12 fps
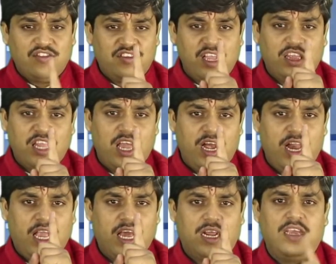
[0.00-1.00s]
से तेल
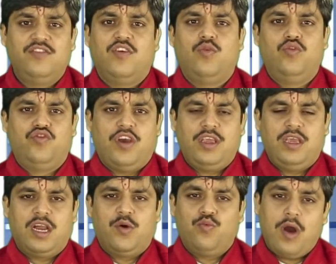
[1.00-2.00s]
लेकर के जरूर जाइएगा